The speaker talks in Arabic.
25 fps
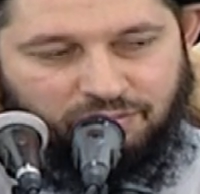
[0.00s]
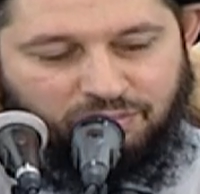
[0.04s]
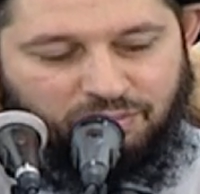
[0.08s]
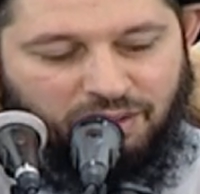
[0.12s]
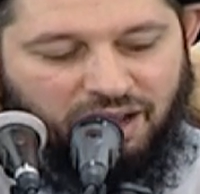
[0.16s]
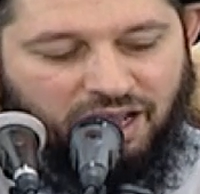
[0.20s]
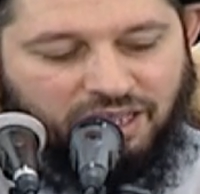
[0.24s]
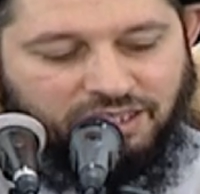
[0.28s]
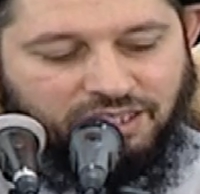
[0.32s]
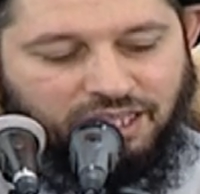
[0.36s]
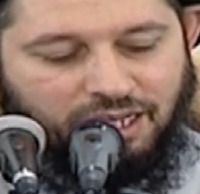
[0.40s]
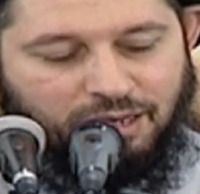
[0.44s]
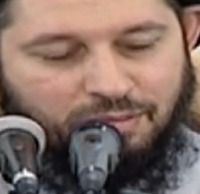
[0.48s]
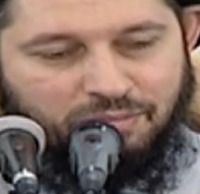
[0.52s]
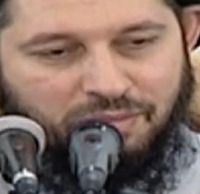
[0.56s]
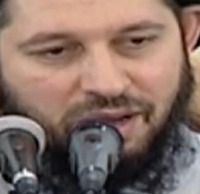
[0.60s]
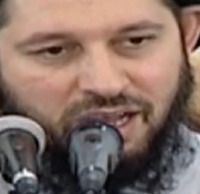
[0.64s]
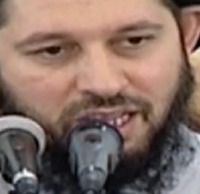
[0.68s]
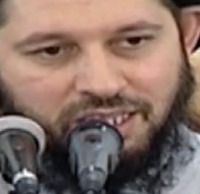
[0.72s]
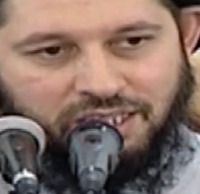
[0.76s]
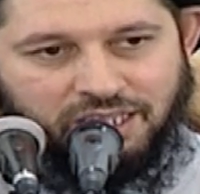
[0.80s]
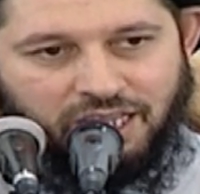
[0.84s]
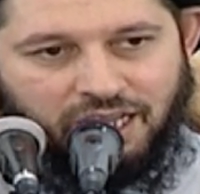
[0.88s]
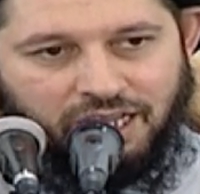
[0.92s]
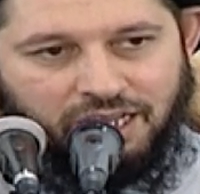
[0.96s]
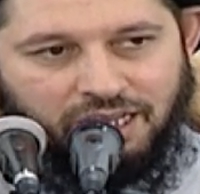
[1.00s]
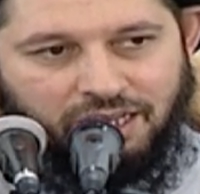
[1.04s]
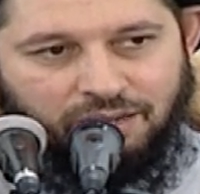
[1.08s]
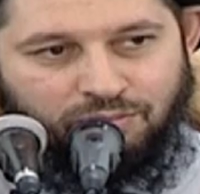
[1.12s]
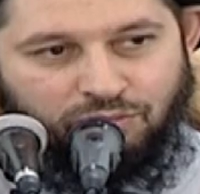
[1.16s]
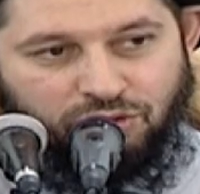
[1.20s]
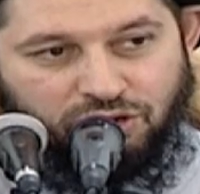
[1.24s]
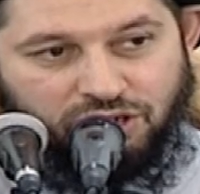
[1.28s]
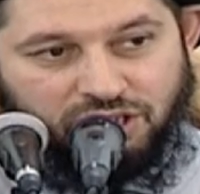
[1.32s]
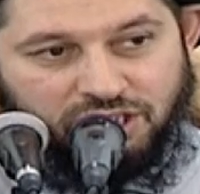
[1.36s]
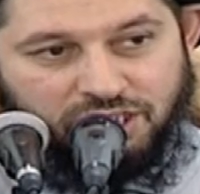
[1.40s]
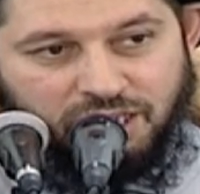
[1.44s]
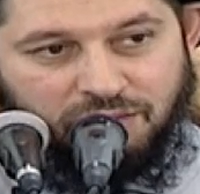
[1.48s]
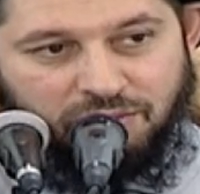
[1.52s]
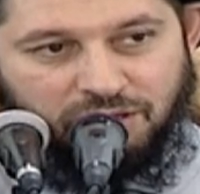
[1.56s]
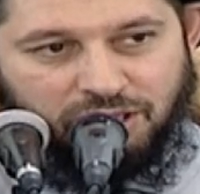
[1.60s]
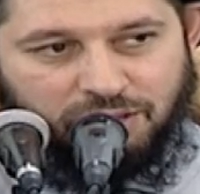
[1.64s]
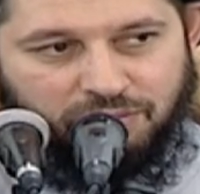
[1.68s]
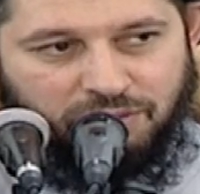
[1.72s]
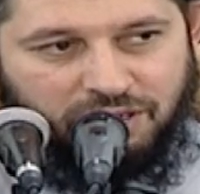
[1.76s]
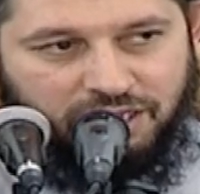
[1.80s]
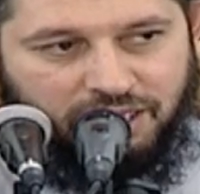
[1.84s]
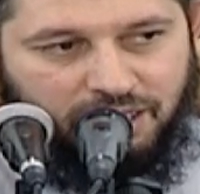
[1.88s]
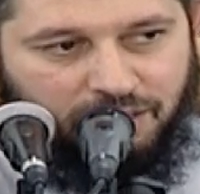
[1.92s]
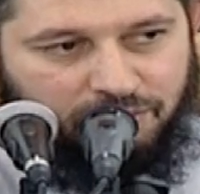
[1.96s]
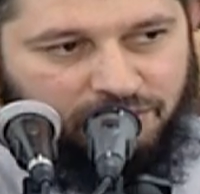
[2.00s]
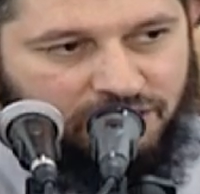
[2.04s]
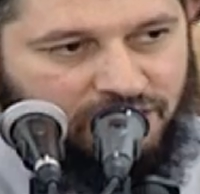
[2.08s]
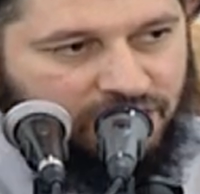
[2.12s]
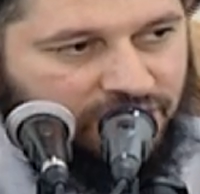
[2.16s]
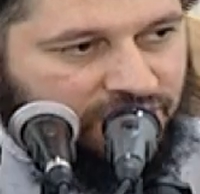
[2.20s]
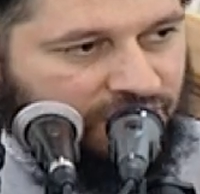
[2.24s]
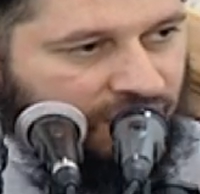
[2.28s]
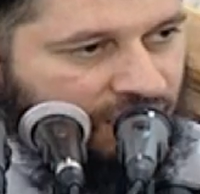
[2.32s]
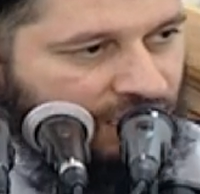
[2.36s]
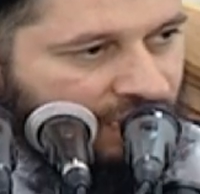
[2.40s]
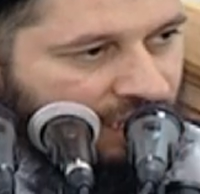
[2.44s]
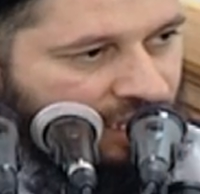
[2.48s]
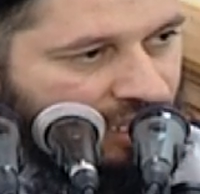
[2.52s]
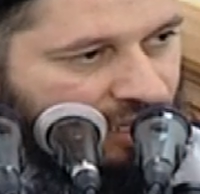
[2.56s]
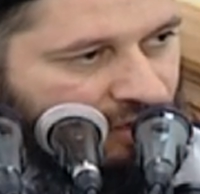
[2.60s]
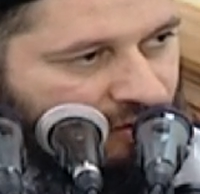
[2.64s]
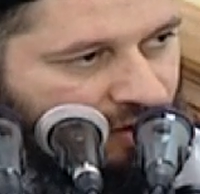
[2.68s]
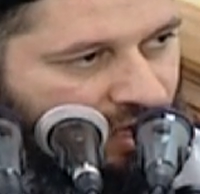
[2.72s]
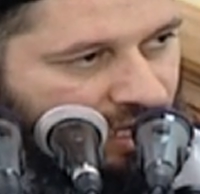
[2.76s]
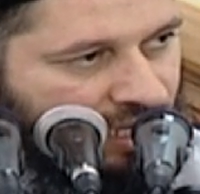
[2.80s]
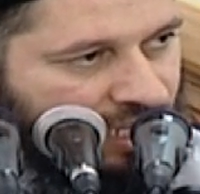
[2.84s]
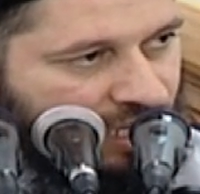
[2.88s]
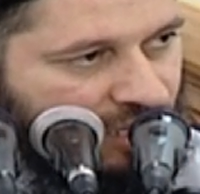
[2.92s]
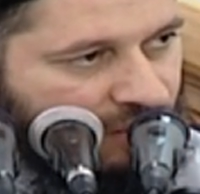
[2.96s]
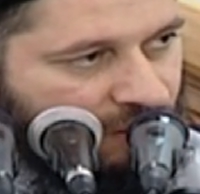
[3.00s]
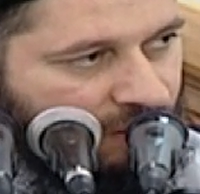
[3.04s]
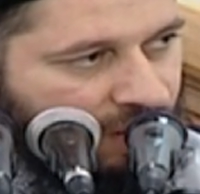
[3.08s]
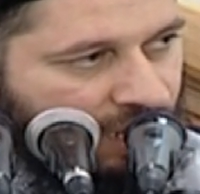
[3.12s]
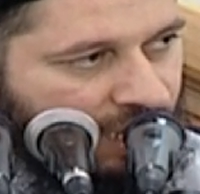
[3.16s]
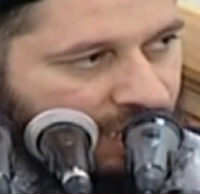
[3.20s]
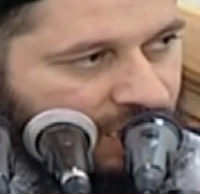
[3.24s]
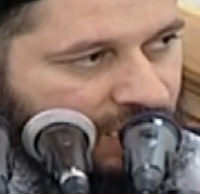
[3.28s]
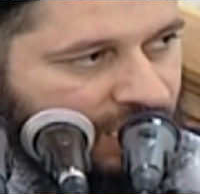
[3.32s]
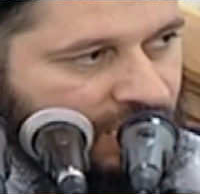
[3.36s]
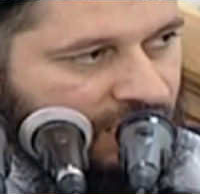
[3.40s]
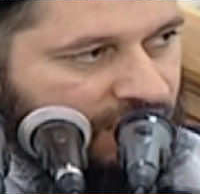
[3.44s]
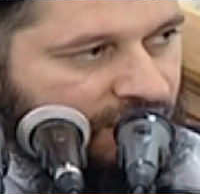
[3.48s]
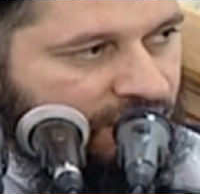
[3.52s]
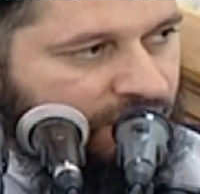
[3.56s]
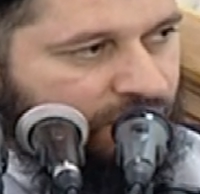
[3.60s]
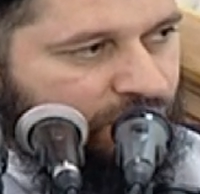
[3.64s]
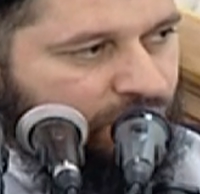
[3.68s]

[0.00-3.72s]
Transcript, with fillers: بعد المقطع المرتبط بالنبي صلى الله عليه واله